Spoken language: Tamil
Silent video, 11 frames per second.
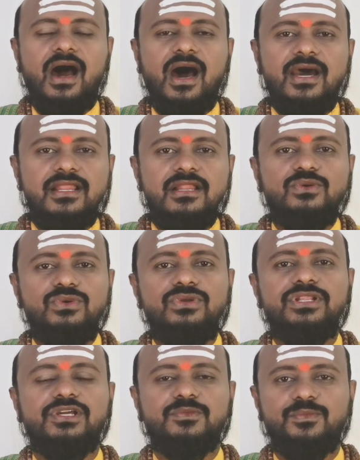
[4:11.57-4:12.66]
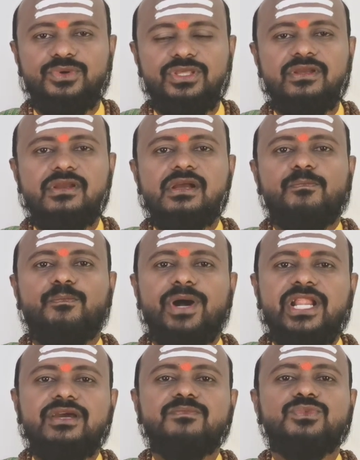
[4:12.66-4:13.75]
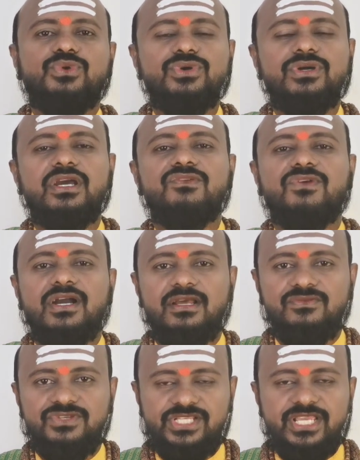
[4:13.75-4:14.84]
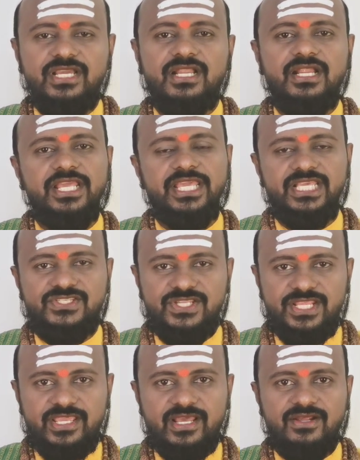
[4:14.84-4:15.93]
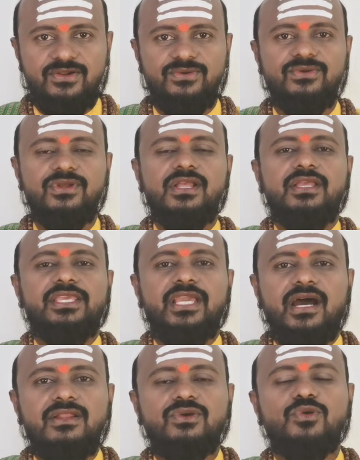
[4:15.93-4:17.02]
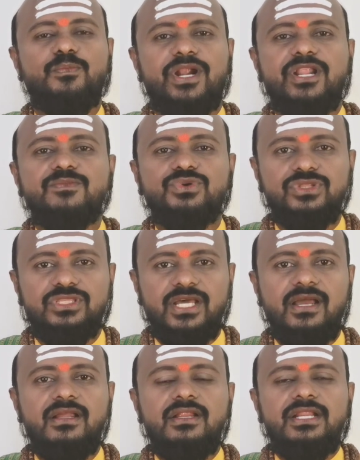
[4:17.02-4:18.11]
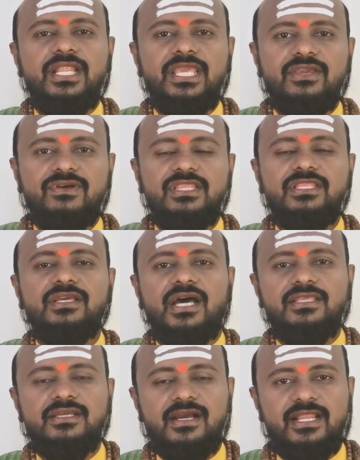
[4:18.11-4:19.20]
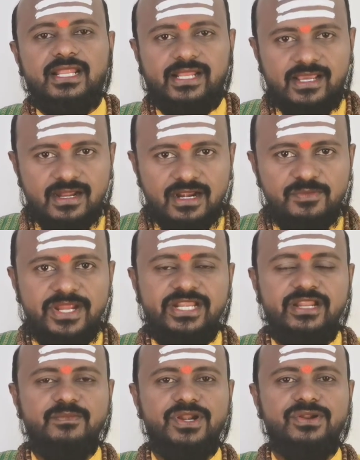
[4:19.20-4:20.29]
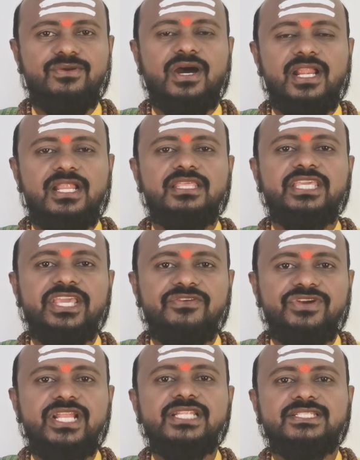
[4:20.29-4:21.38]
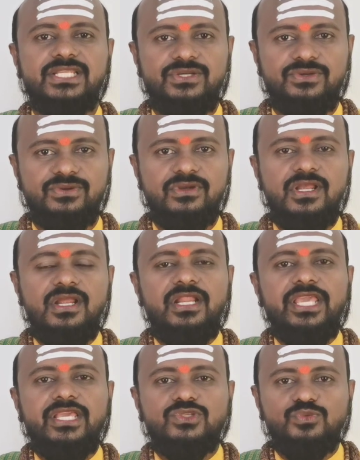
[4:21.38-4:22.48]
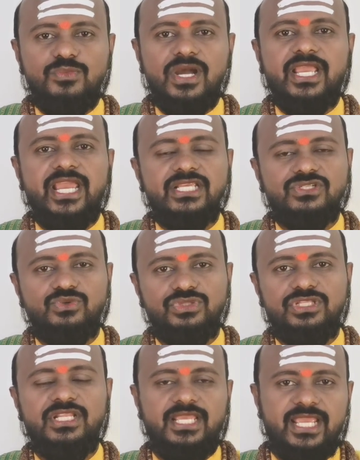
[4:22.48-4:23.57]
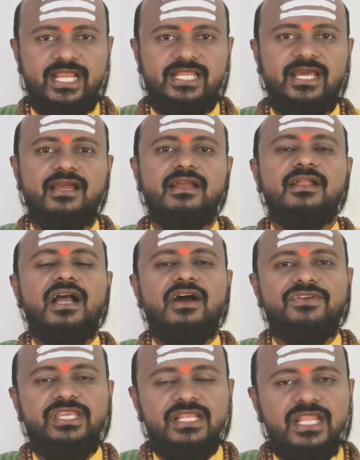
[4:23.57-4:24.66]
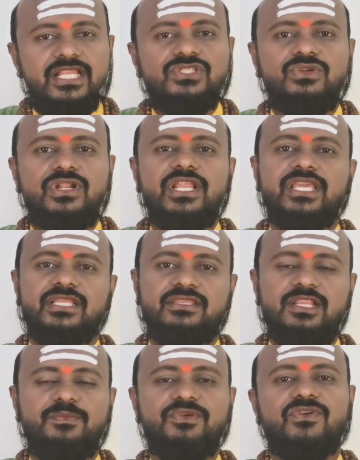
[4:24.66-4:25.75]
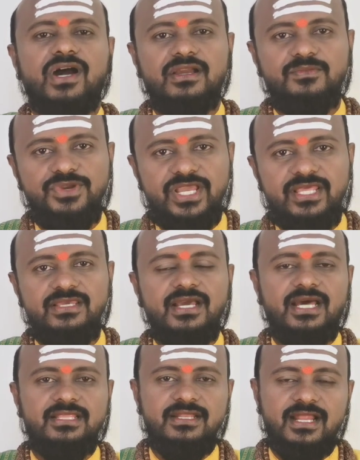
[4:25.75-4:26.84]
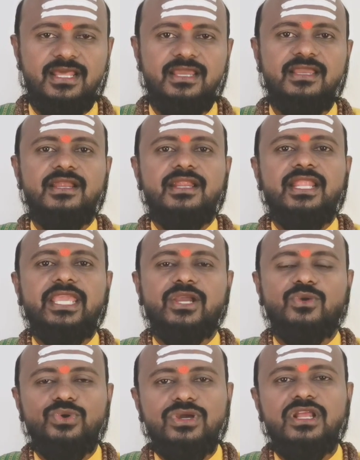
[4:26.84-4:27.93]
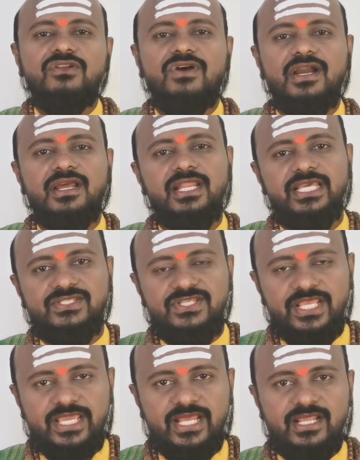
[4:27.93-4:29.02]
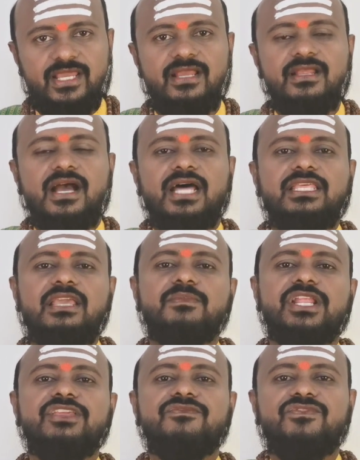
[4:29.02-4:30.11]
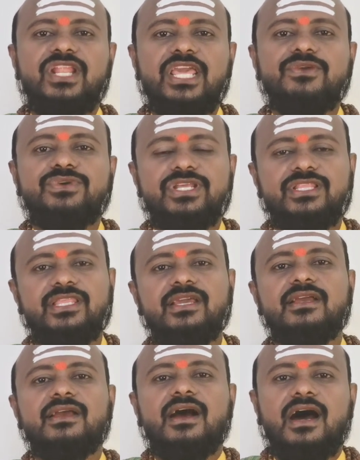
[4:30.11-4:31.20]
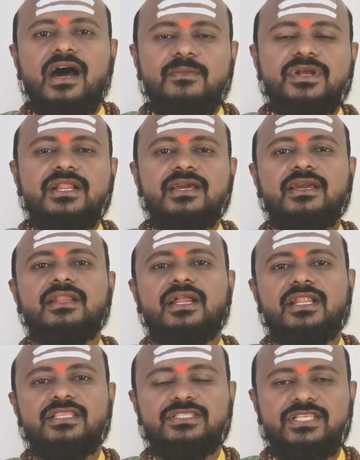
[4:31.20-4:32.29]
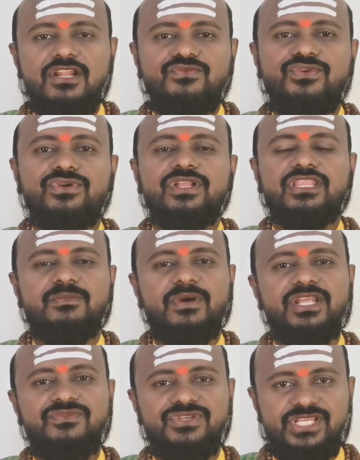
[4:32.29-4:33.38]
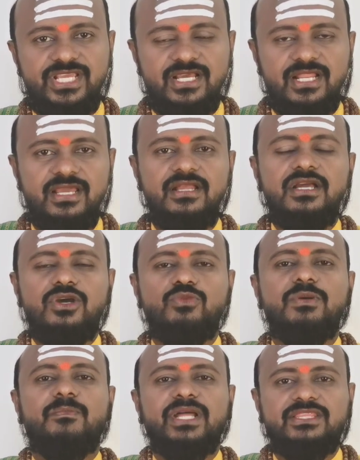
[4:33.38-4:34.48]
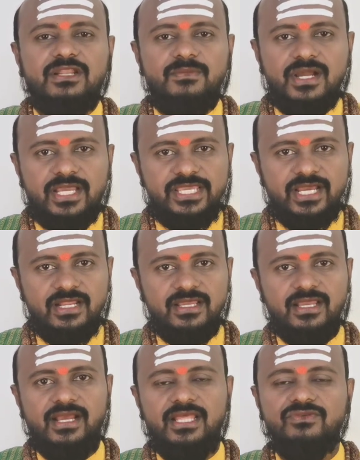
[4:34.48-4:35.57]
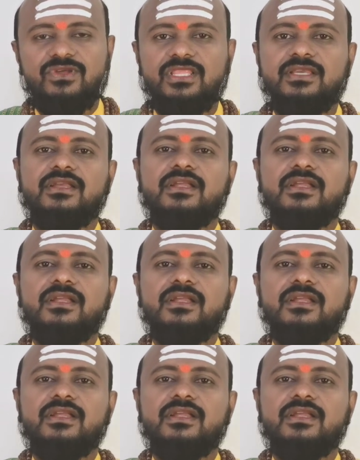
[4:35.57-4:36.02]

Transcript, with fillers: ஆறில் குரு இருக்கும்போது பணம் கொடுக்கல் வாங்கல் விஷயங்களில் நீங்கள் எச்சரிக்கையாக இருக்கணும் யாருக்கும் பணம் கொடுத்தா நீங்கள் வந்து அதுக்கான ரெக்கார்டு மெயின்டைன் பண்ணணும் அல்லது எவிடன்ஸ் இருக்கணும் நீங்கள் சும்மா கேஷ் கொடுத்துட்டு கேட்டால் அவன் இல்லைன்னு சொன்னால் நீங்கள் திருப்பி வாங்க முடியாது அதனால நீங்கள் கொடுக்கல் வாங்கல எச்சரிக்கையாக இருங்க அதே மாதிரி விலை உயர்ந்த ஆபரணங்கள் அல்லது செல்ஃபோன் இந்த மாதிரி விஷயங்களை ரொம்ப பத்திரமா கையாளுங்க அது வந்து